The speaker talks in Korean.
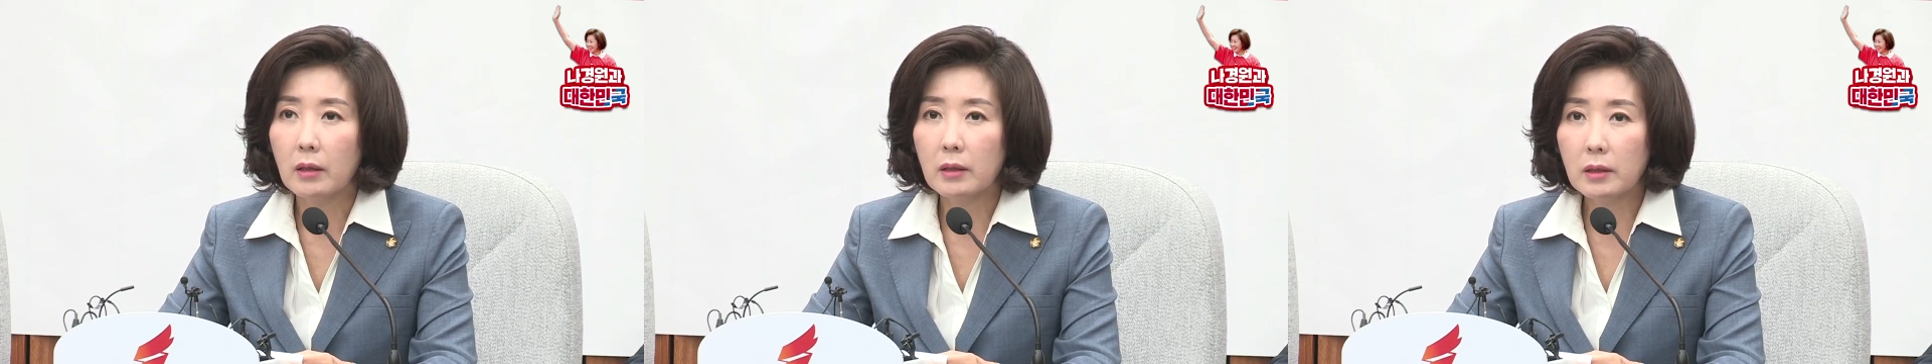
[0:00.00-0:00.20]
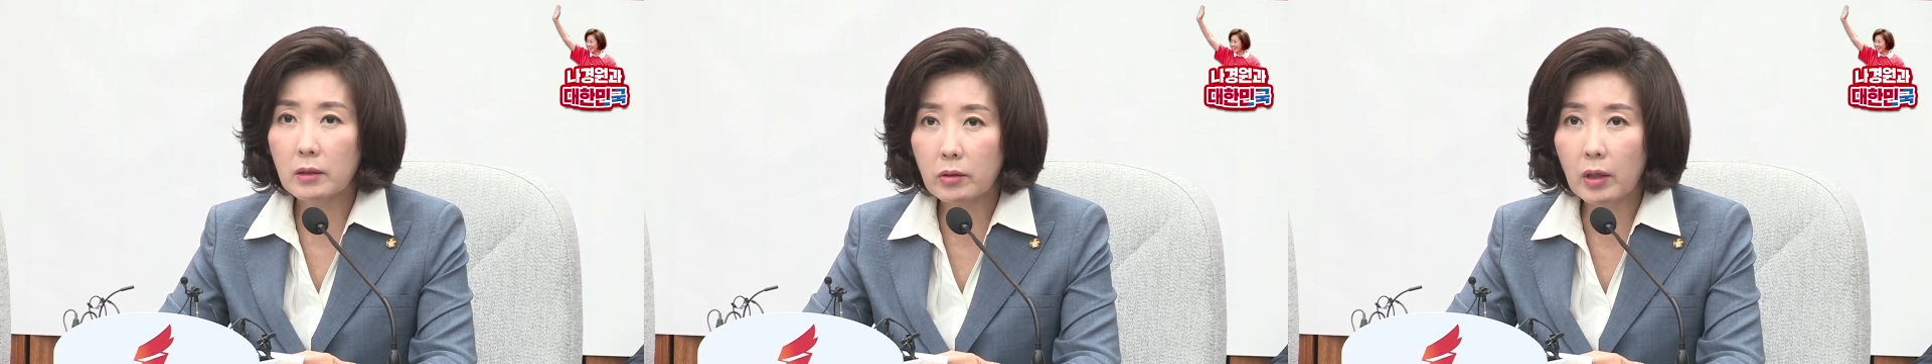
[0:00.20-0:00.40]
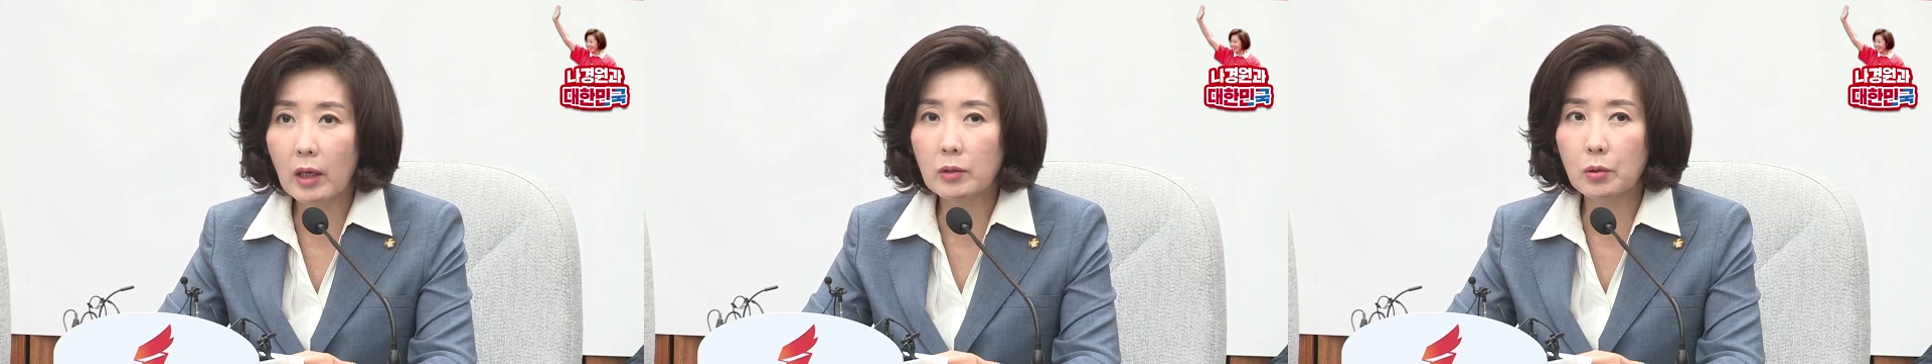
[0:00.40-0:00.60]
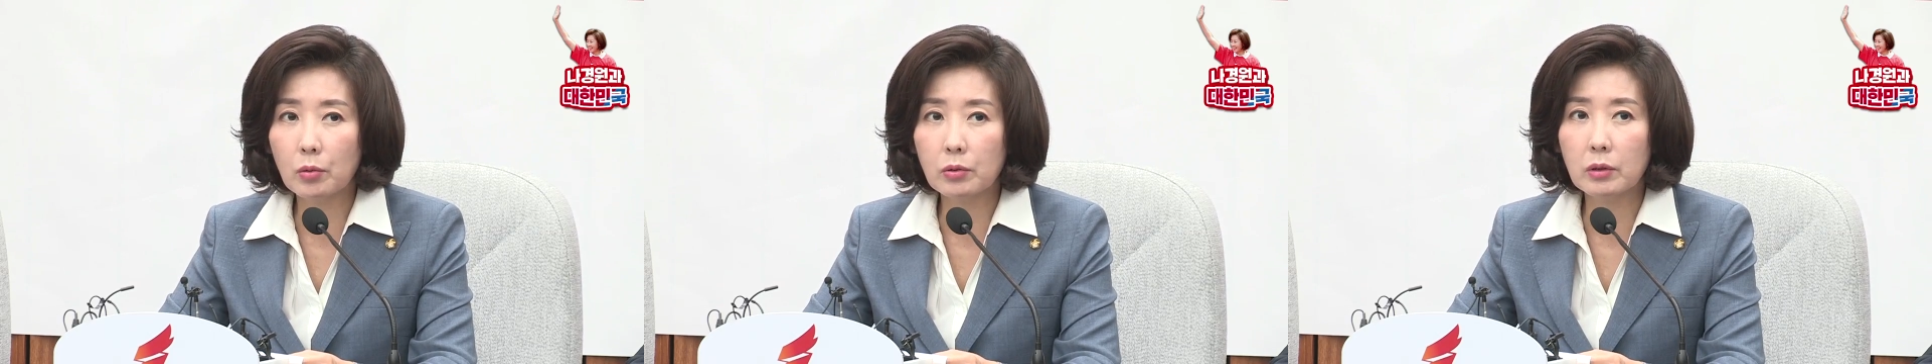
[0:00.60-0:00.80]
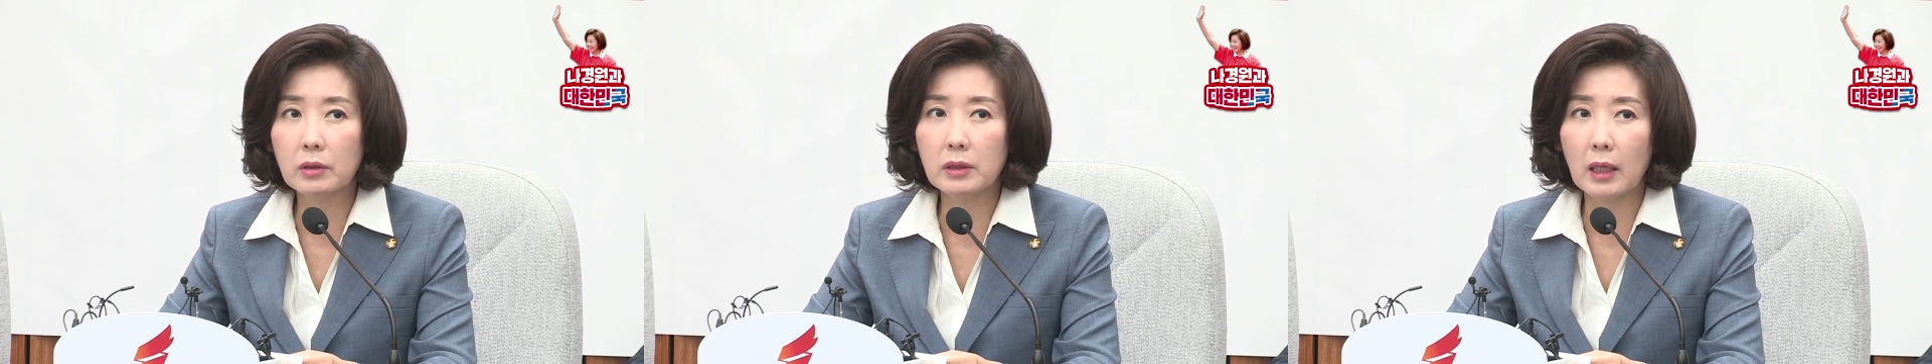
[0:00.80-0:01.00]

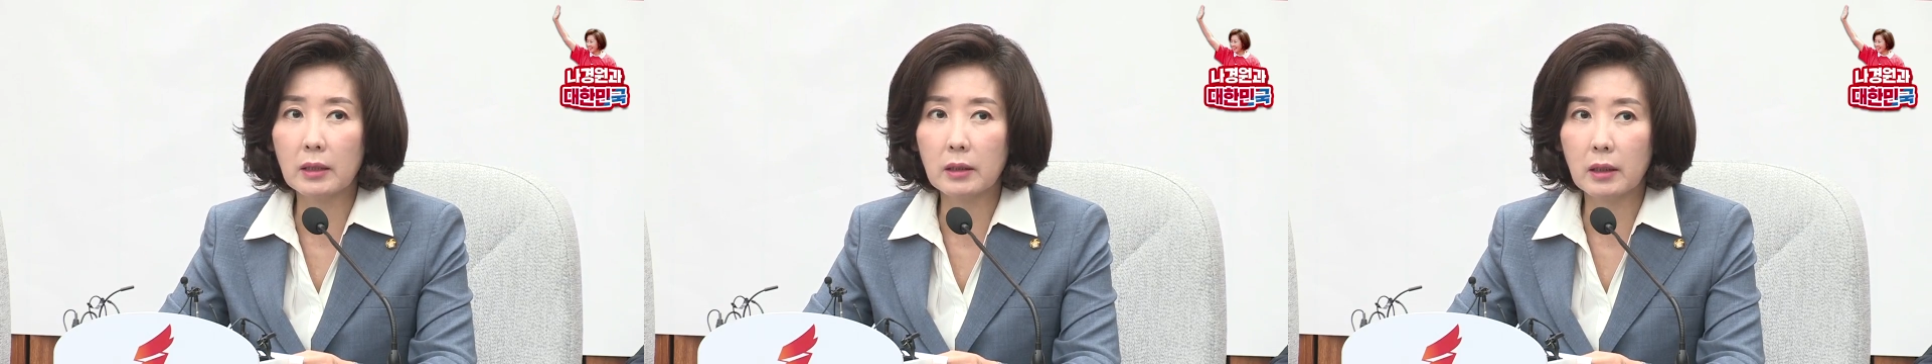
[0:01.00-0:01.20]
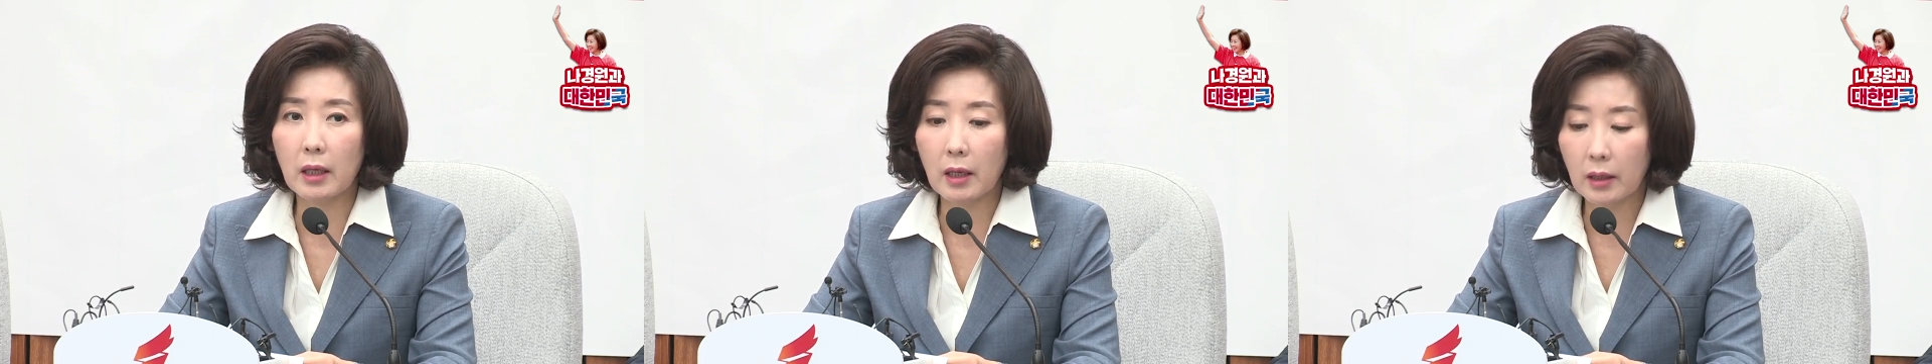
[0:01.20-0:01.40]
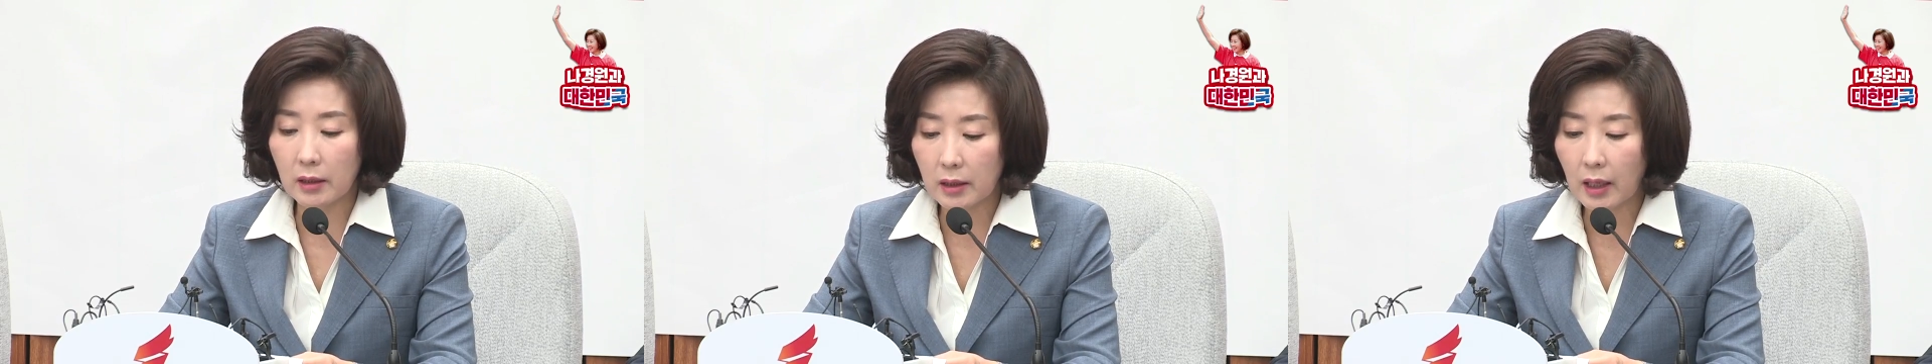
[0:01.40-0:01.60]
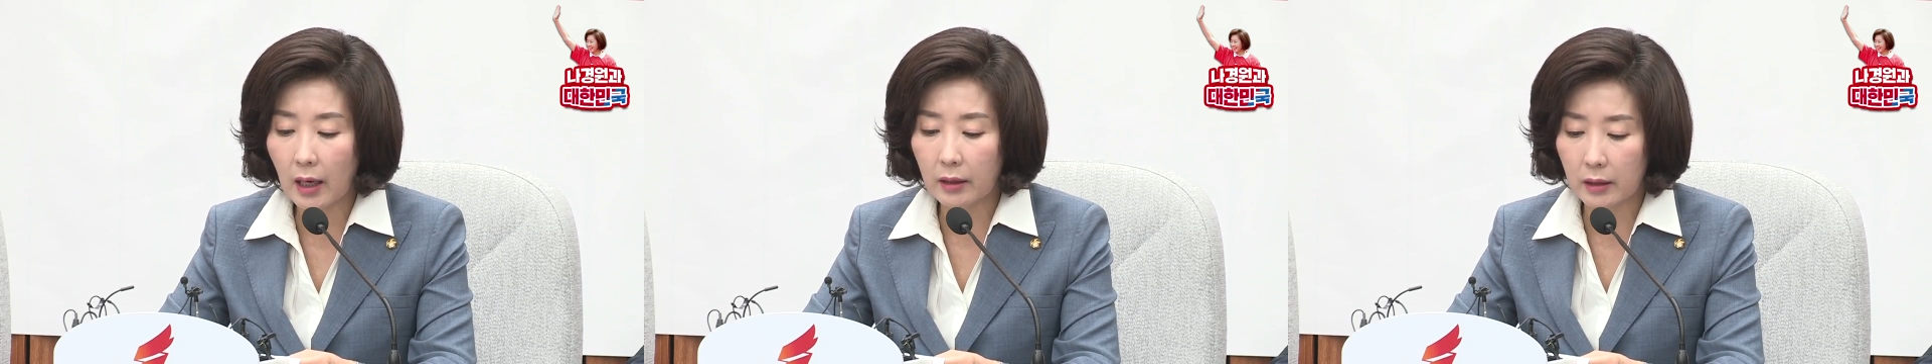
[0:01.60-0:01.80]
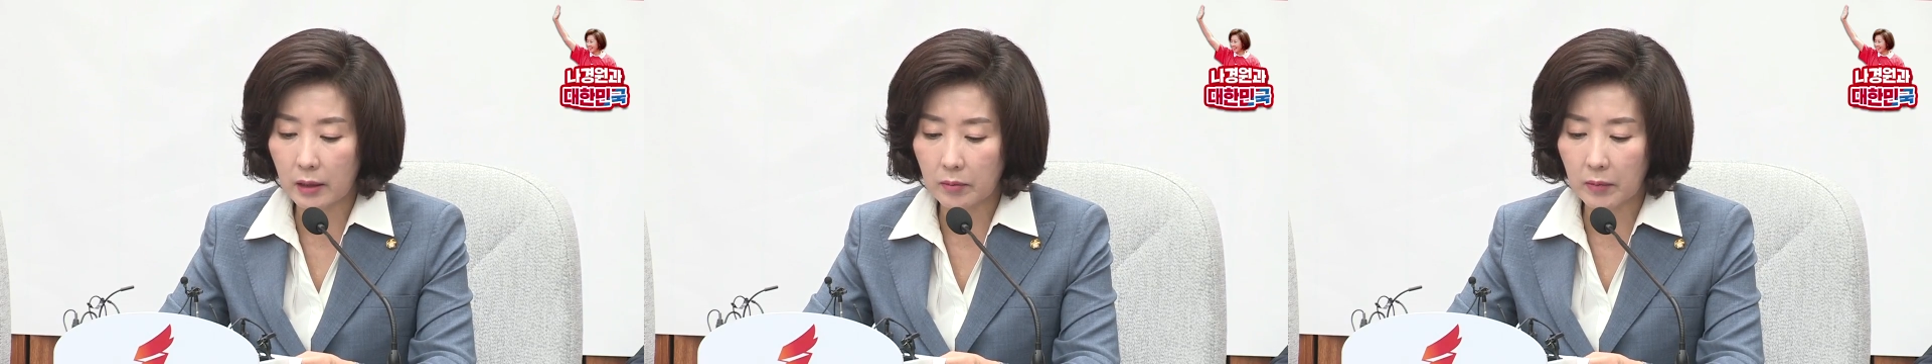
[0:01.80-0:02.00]
은퇴소득자들의
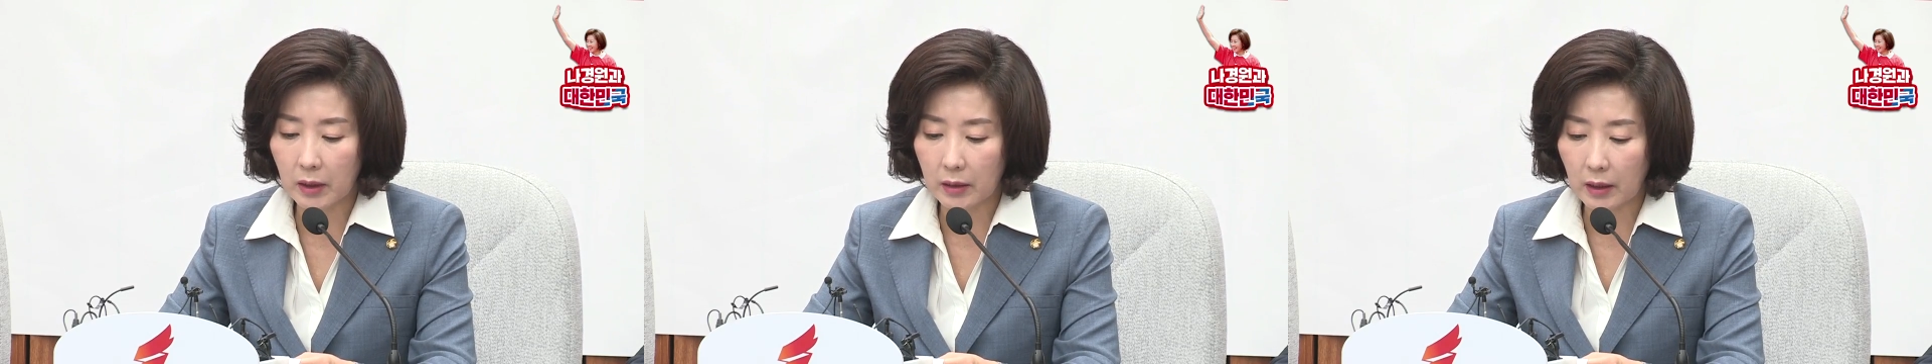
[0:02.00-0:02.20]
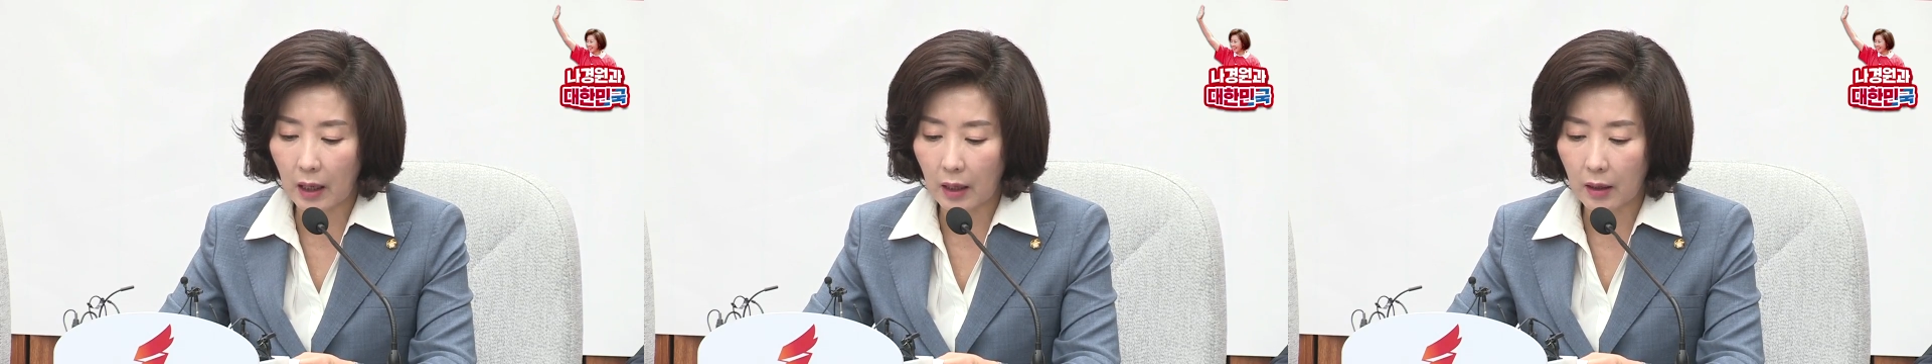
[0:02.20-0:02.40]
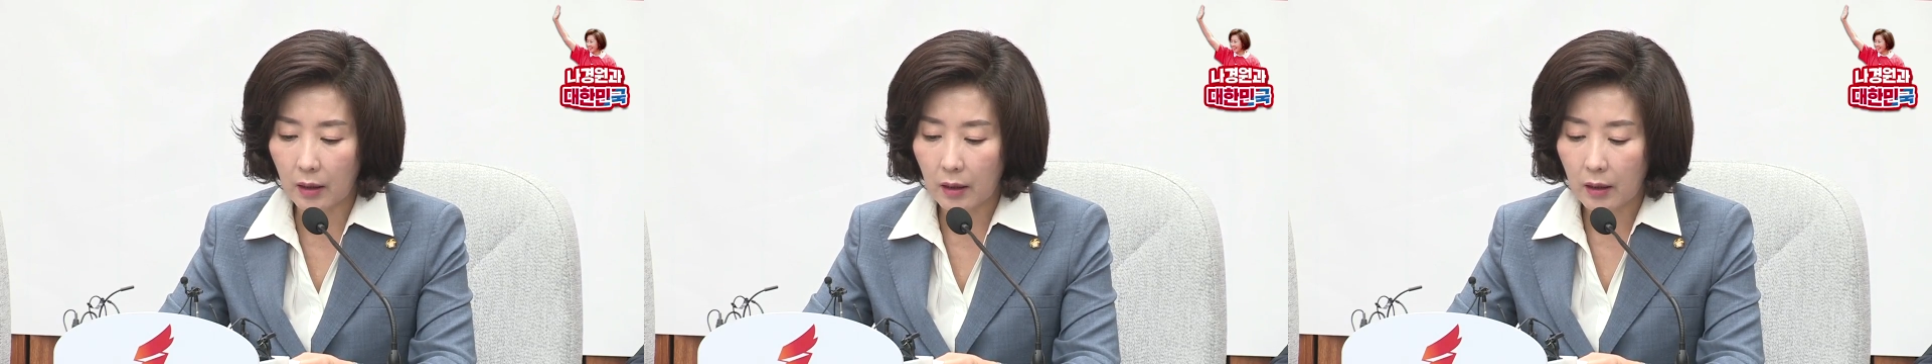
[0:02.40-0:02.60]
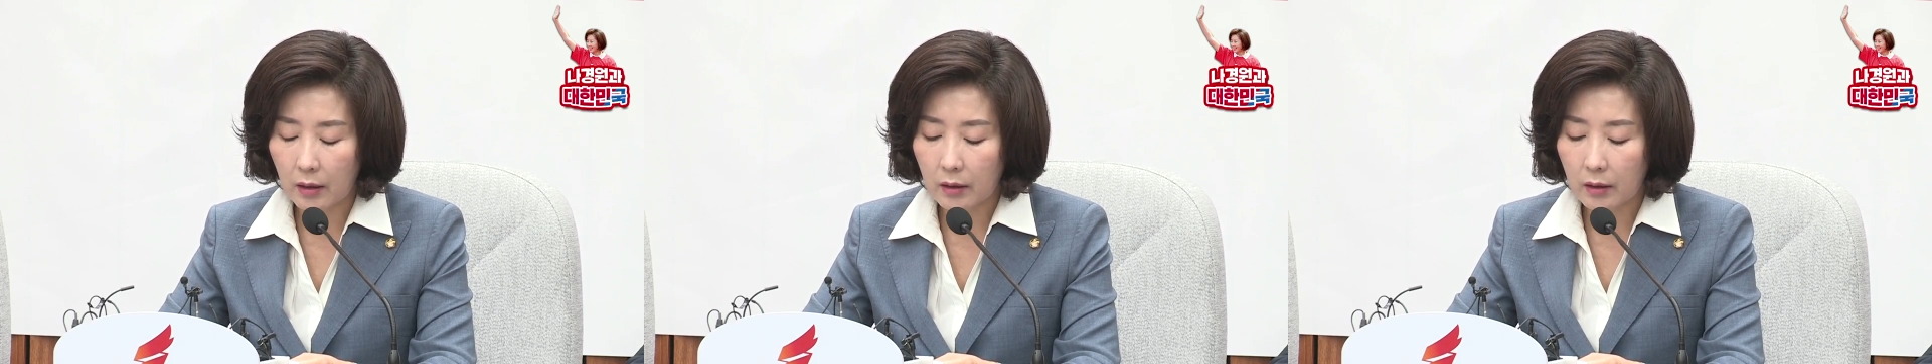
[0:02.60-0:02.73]
이야기입니다.